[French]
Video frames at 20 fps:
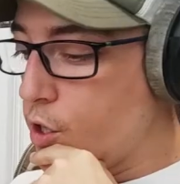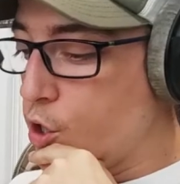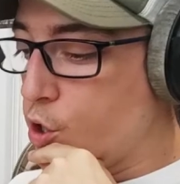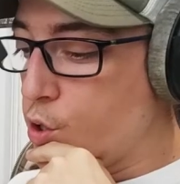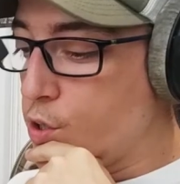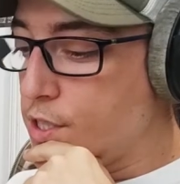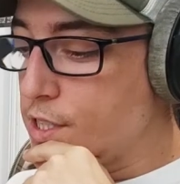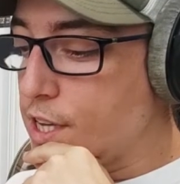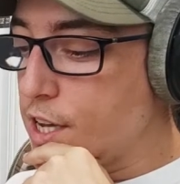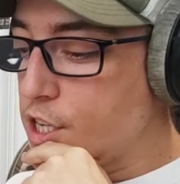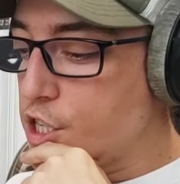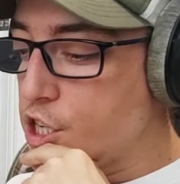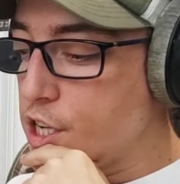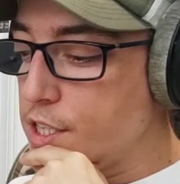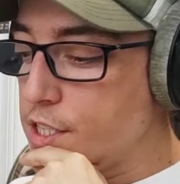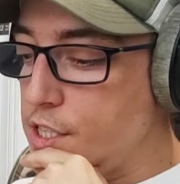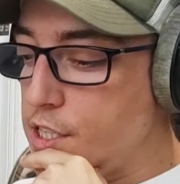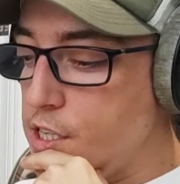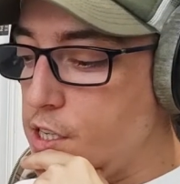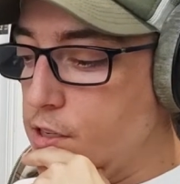Le sage
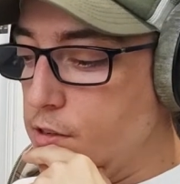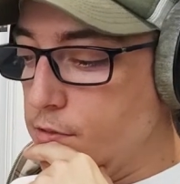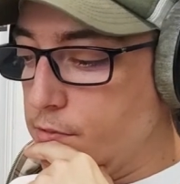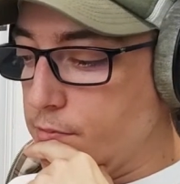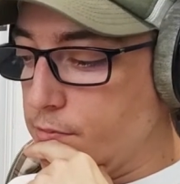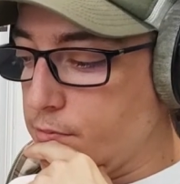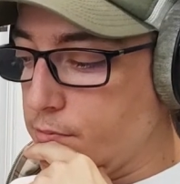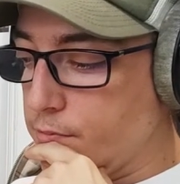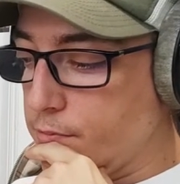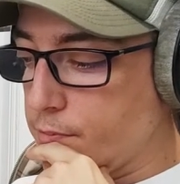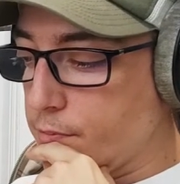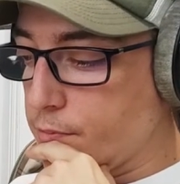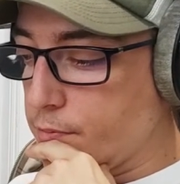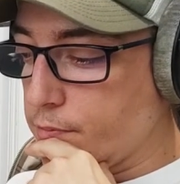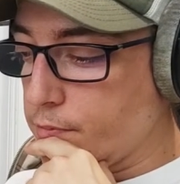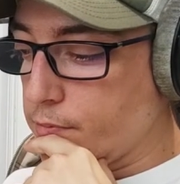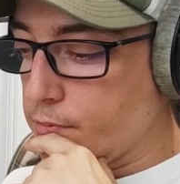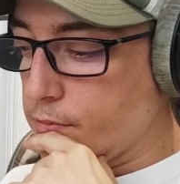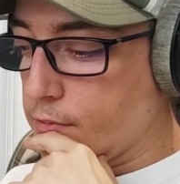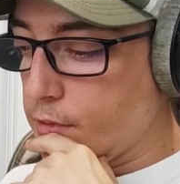a dit
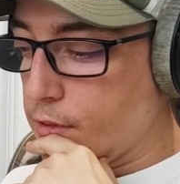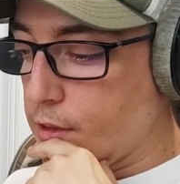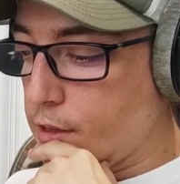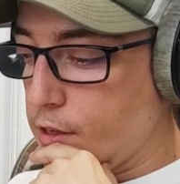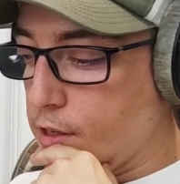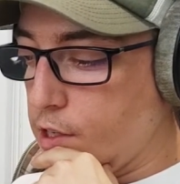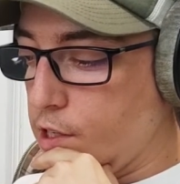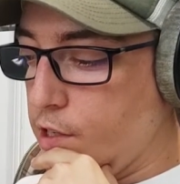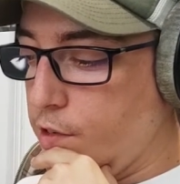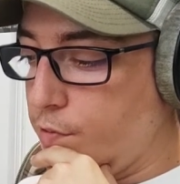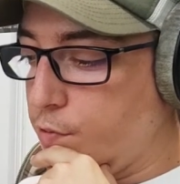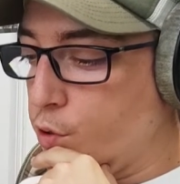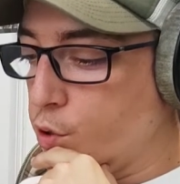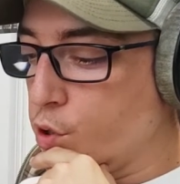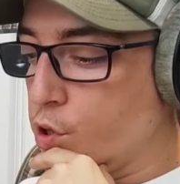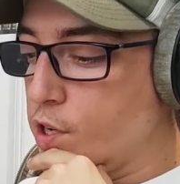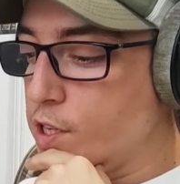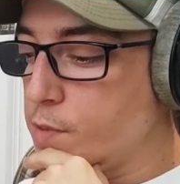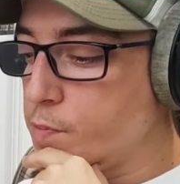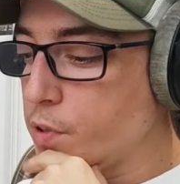il faut
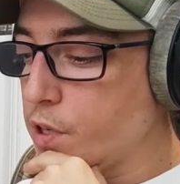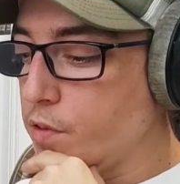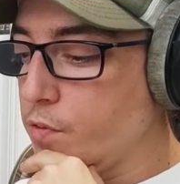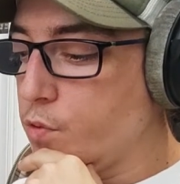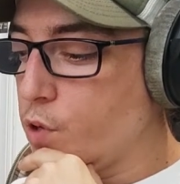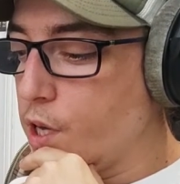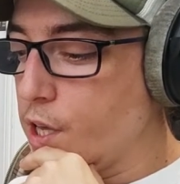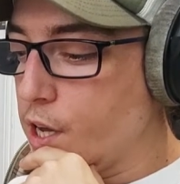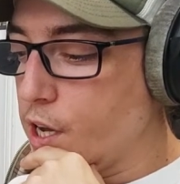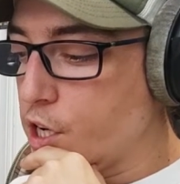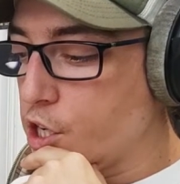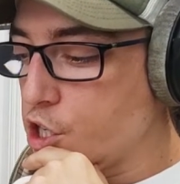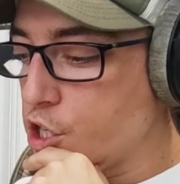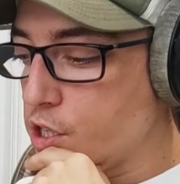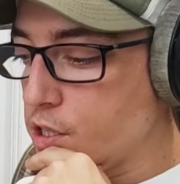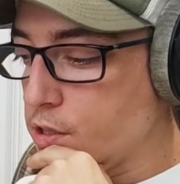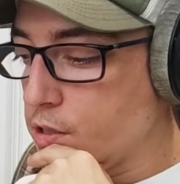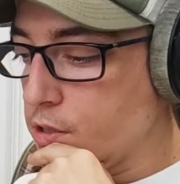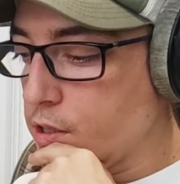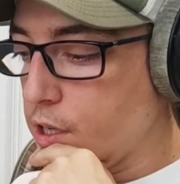que l'esprit
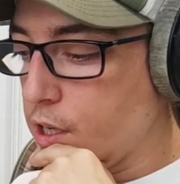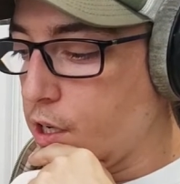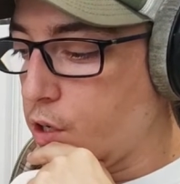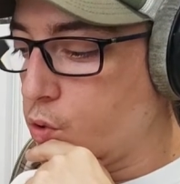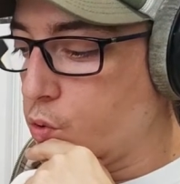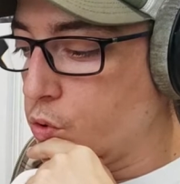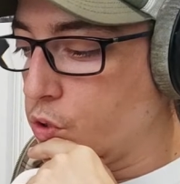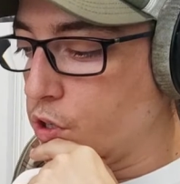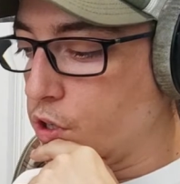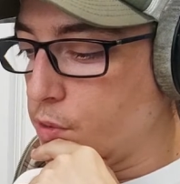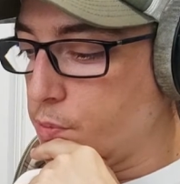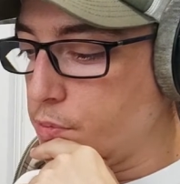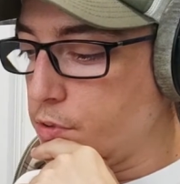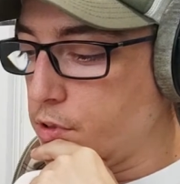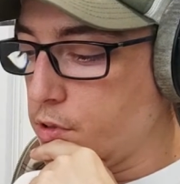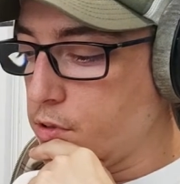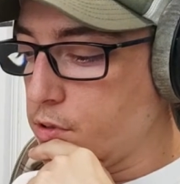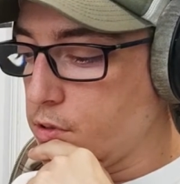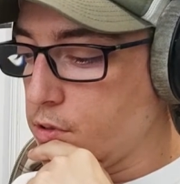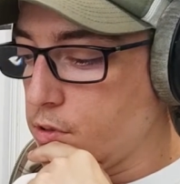voyage et
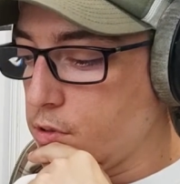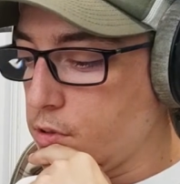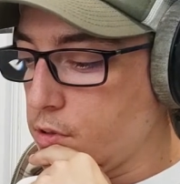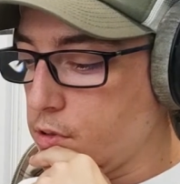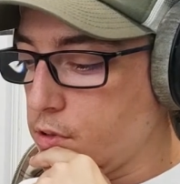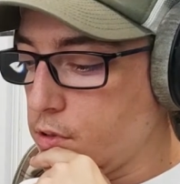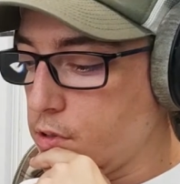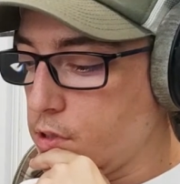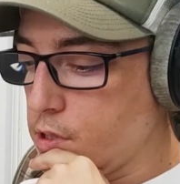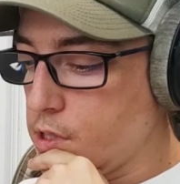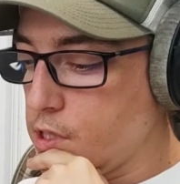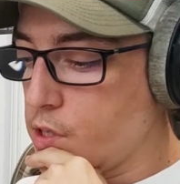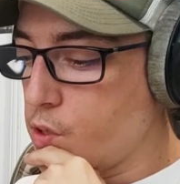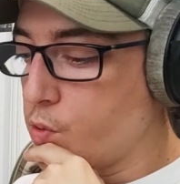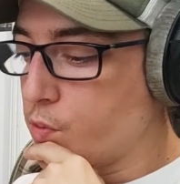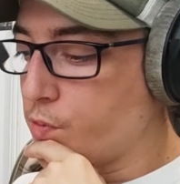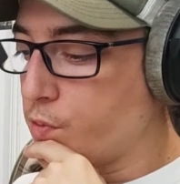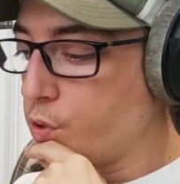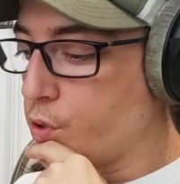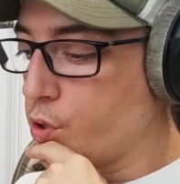contemple si
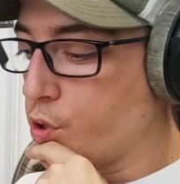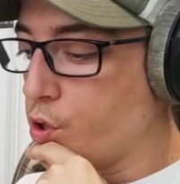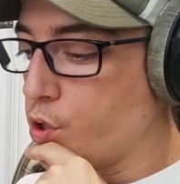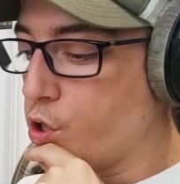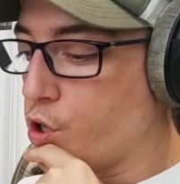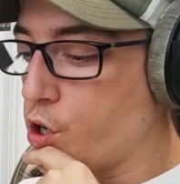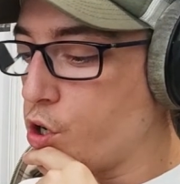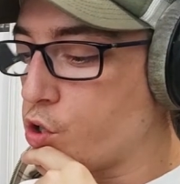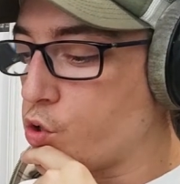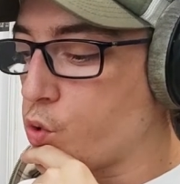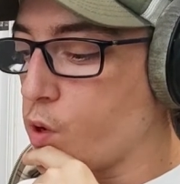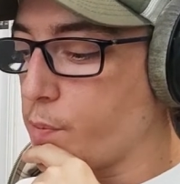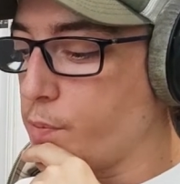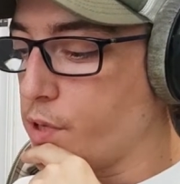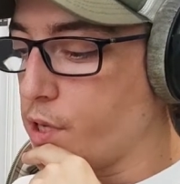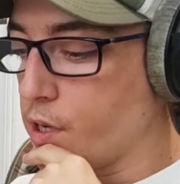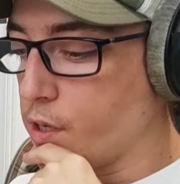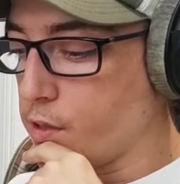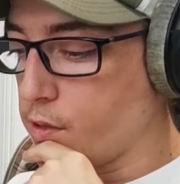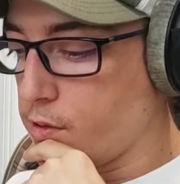l'on veut que le corps soit
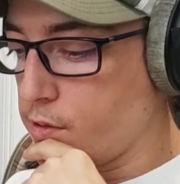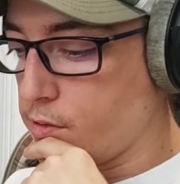bien.